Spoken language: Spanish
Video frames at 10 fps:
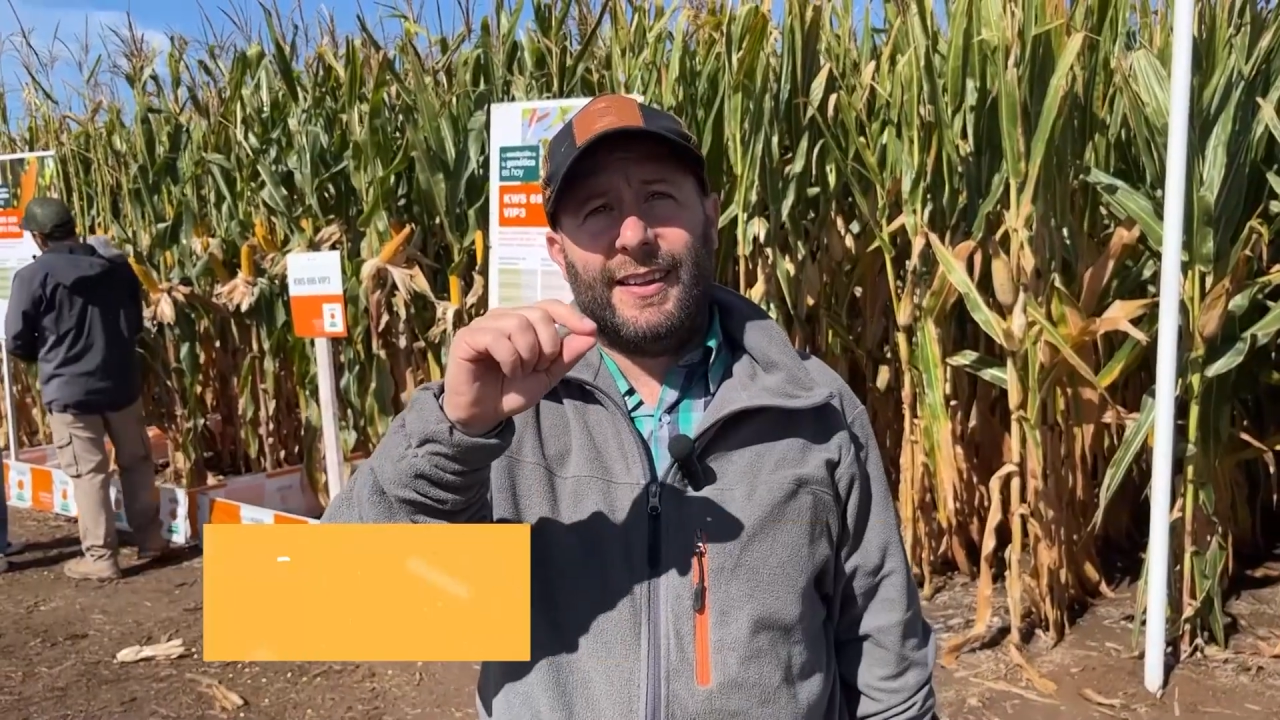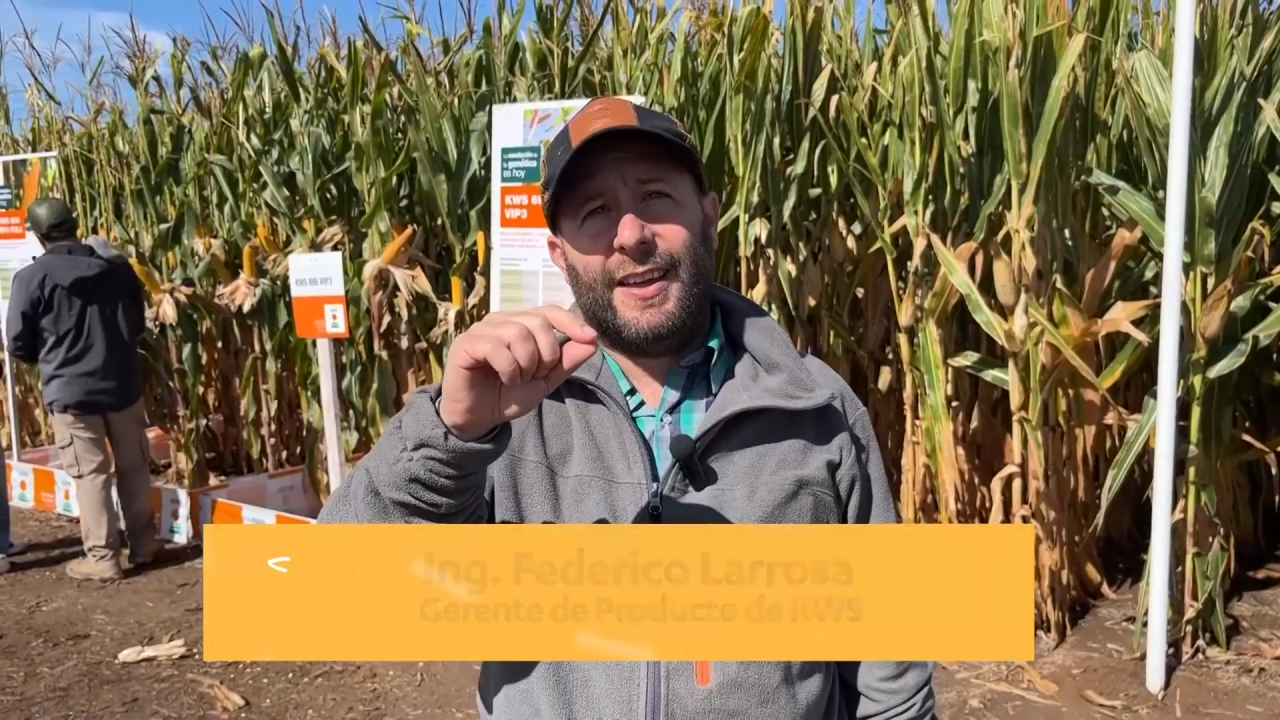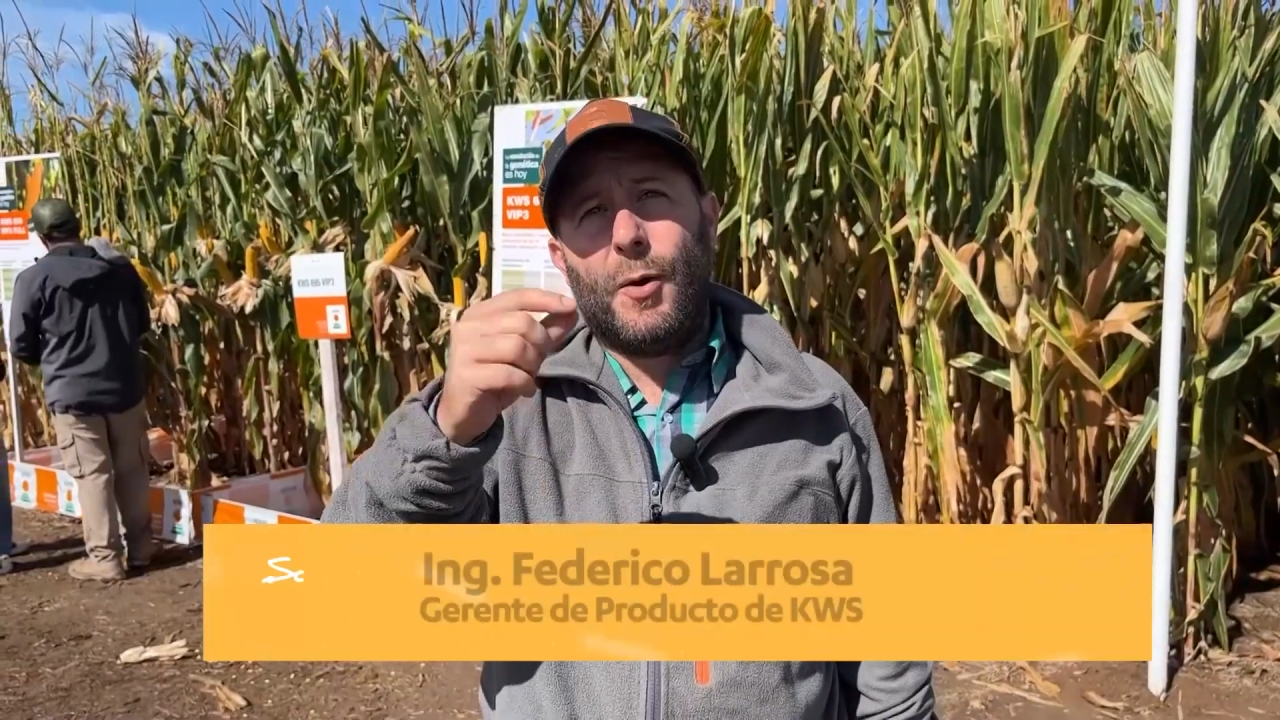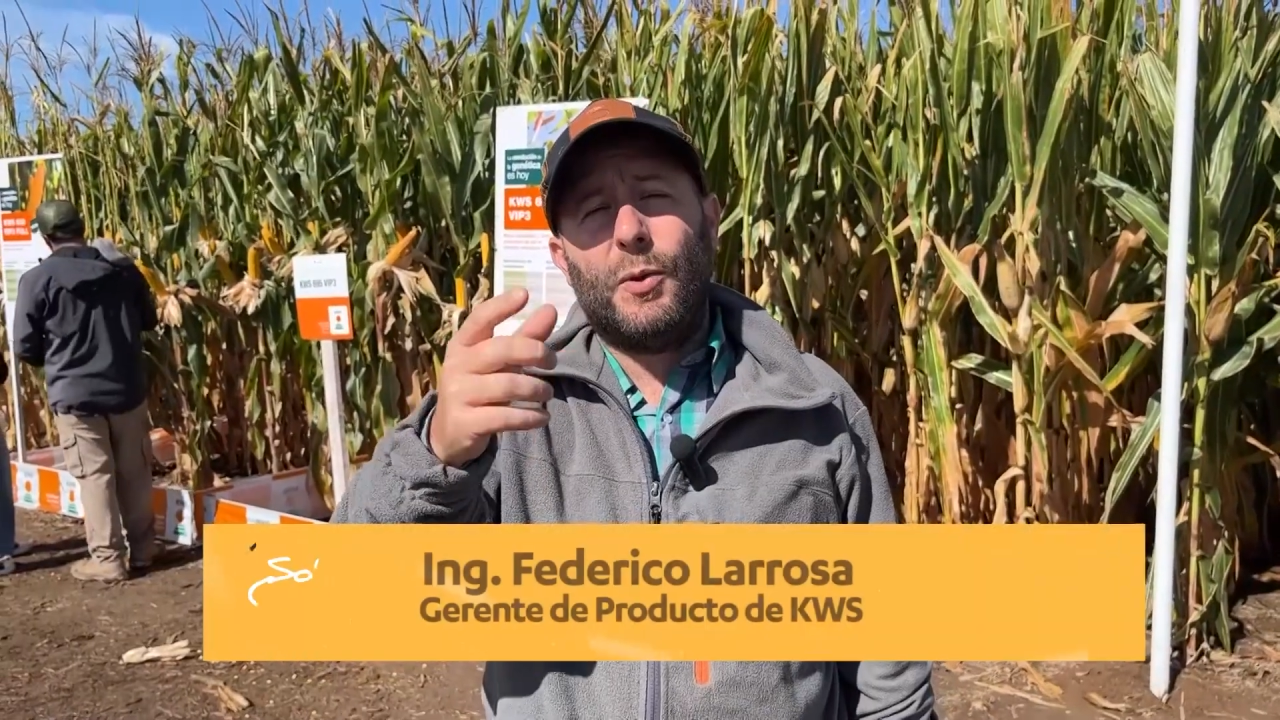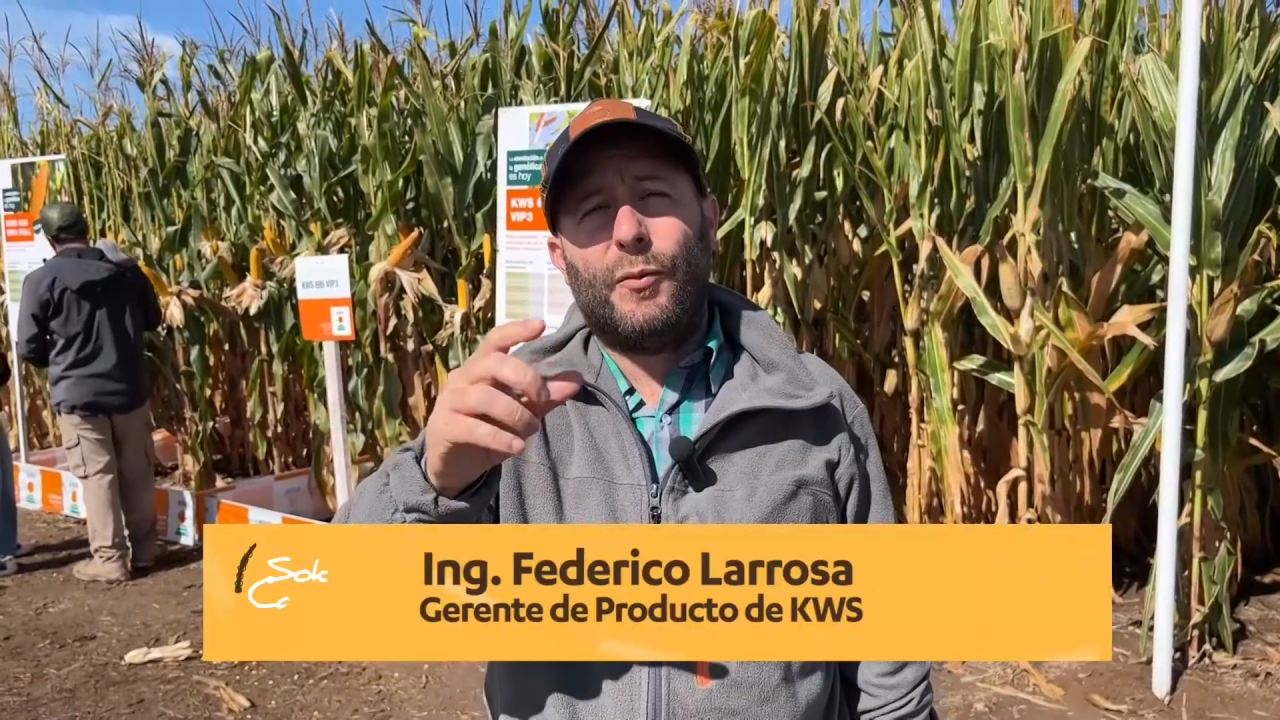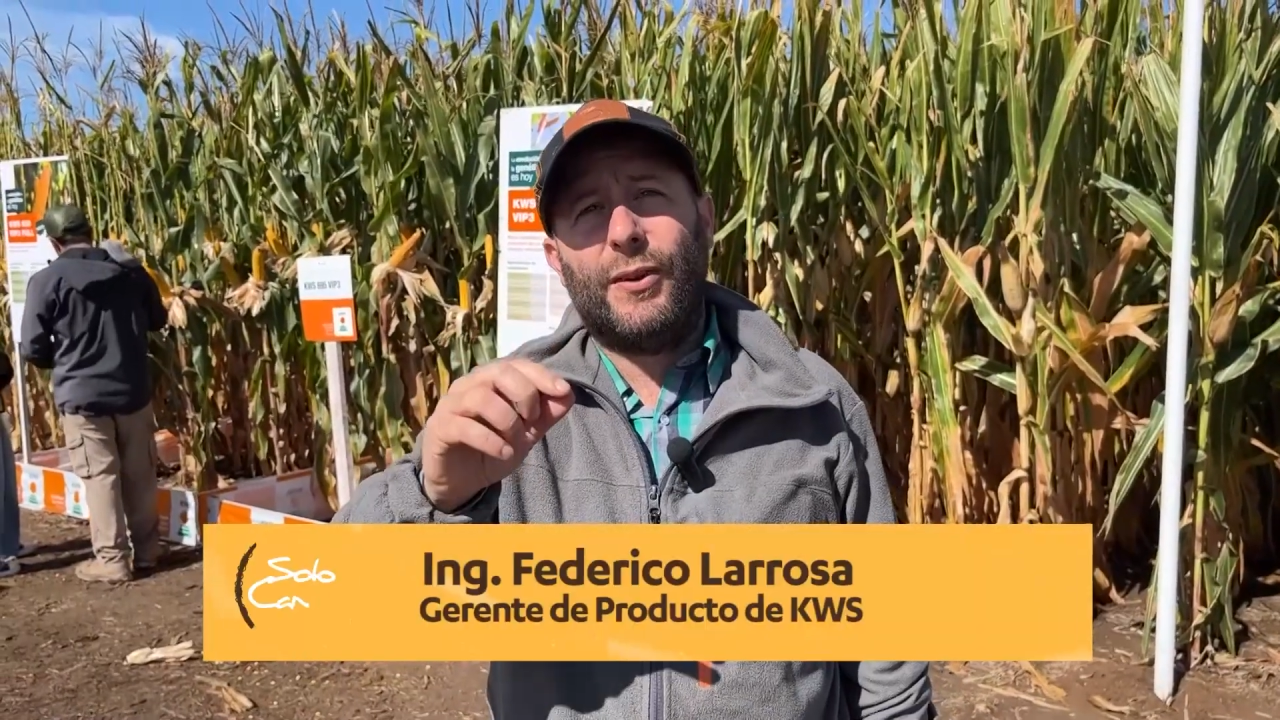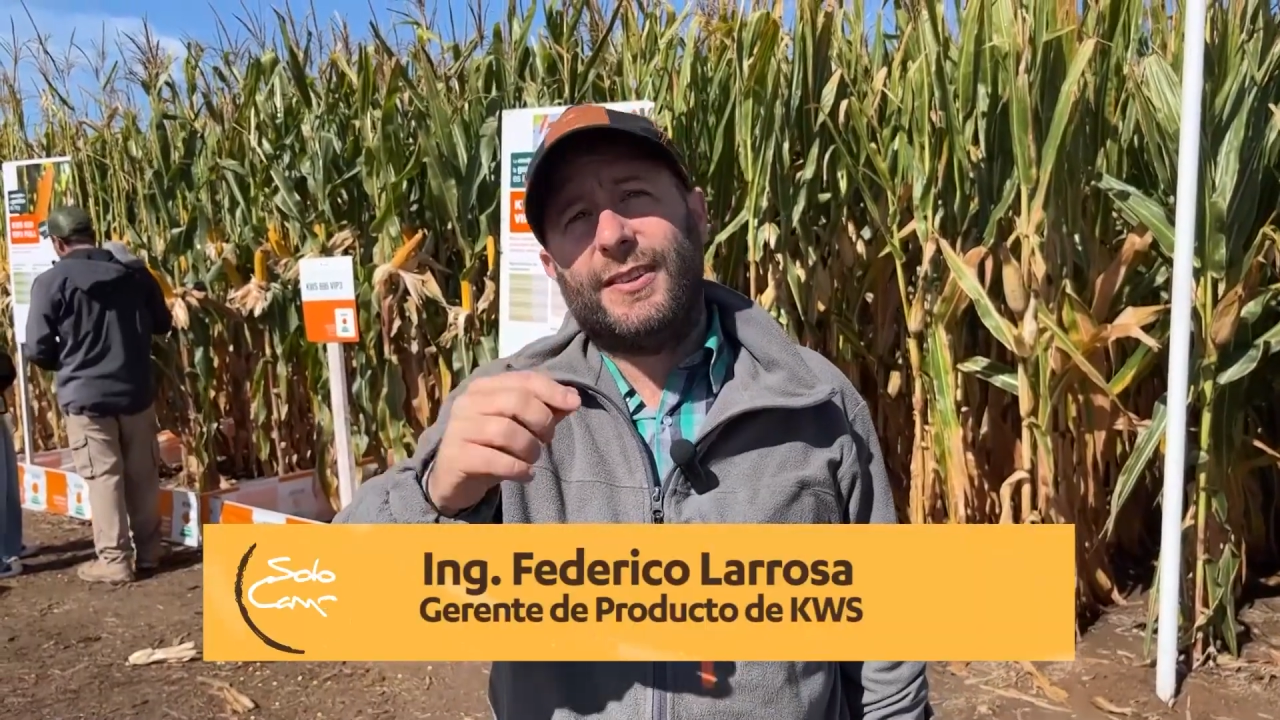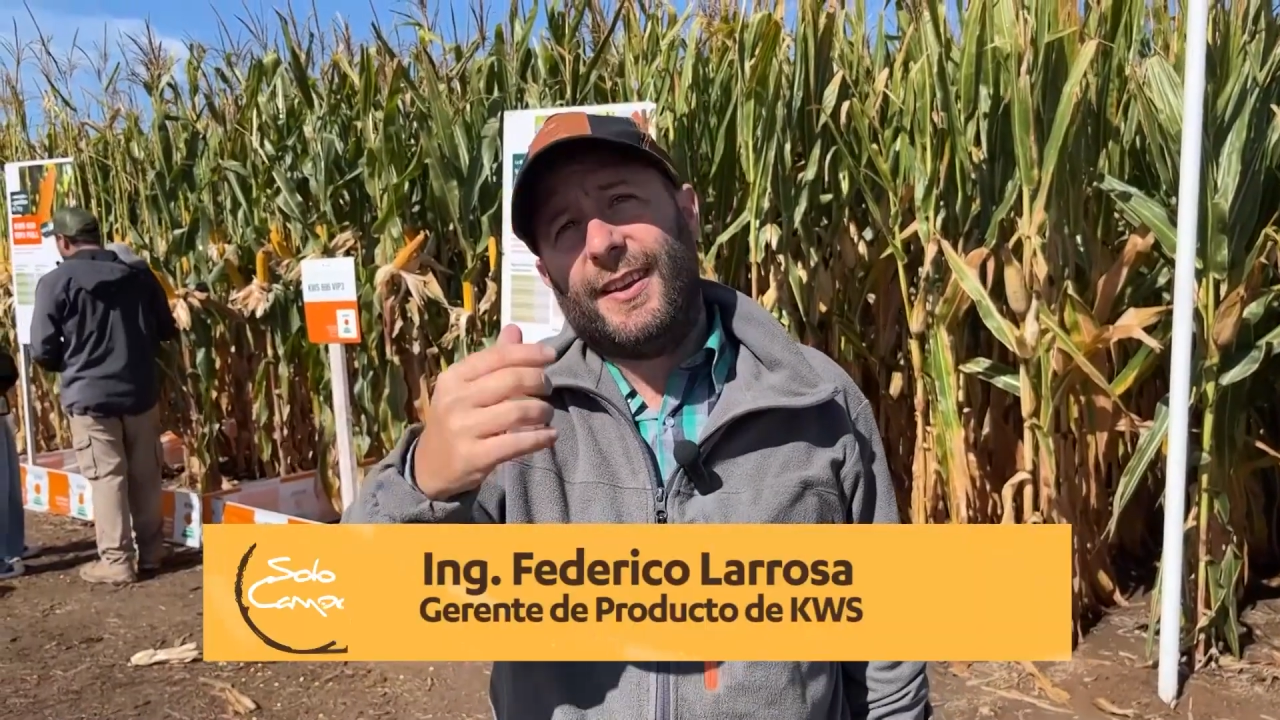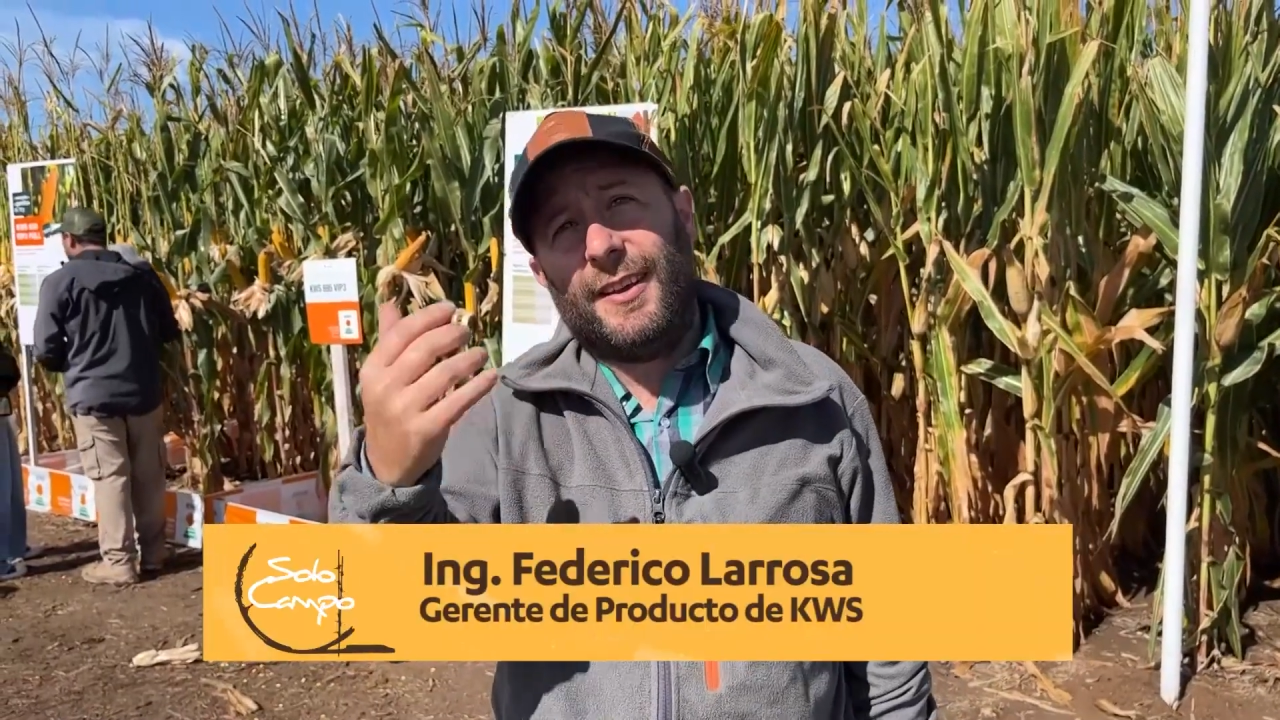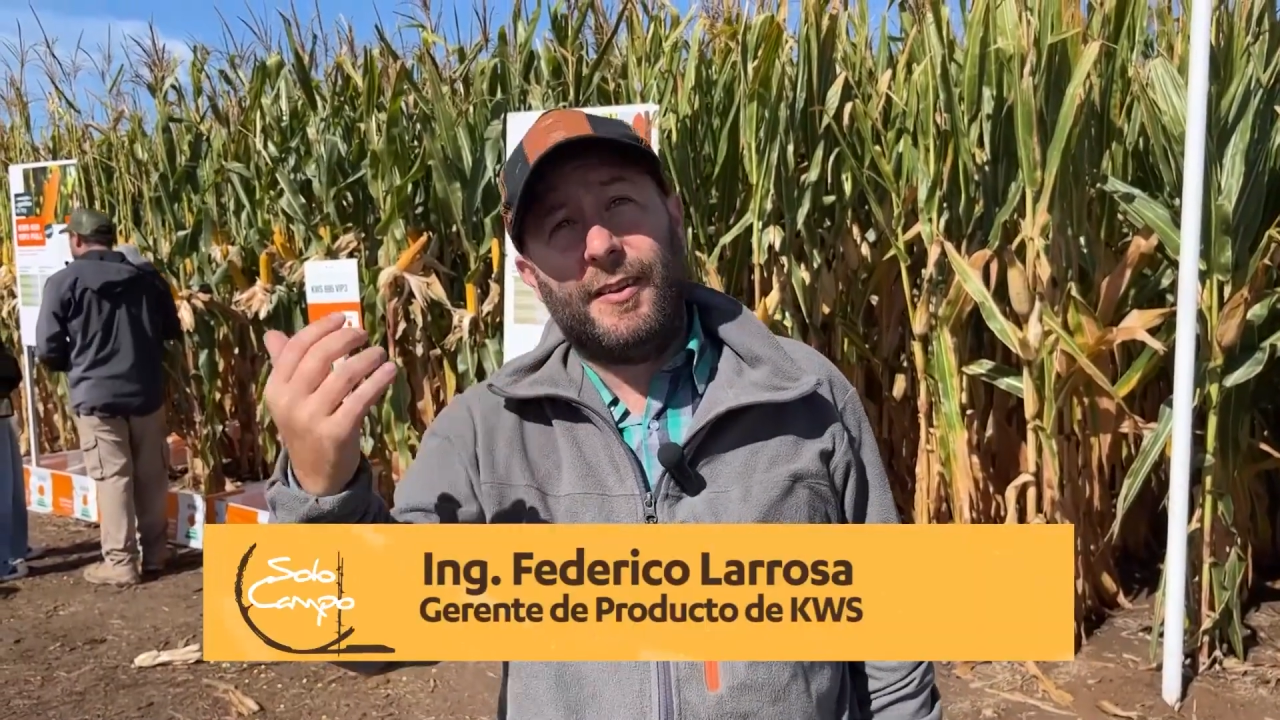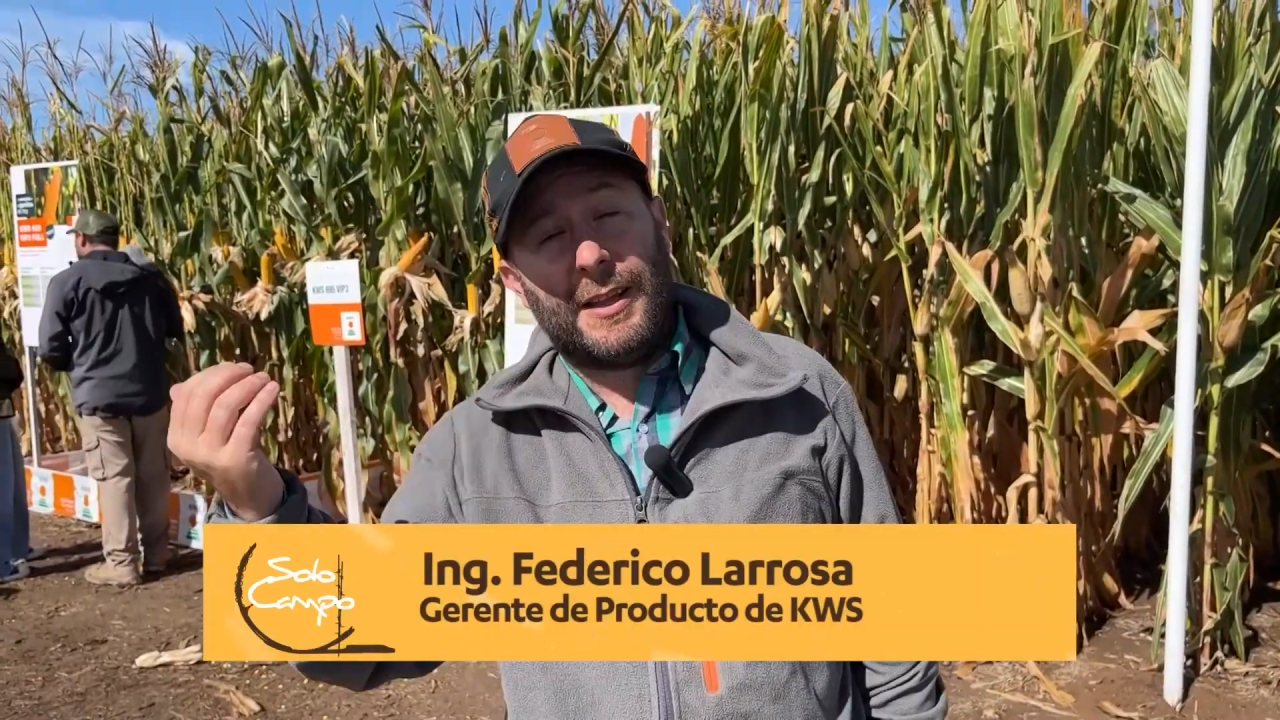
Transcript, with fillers: es como si fuese,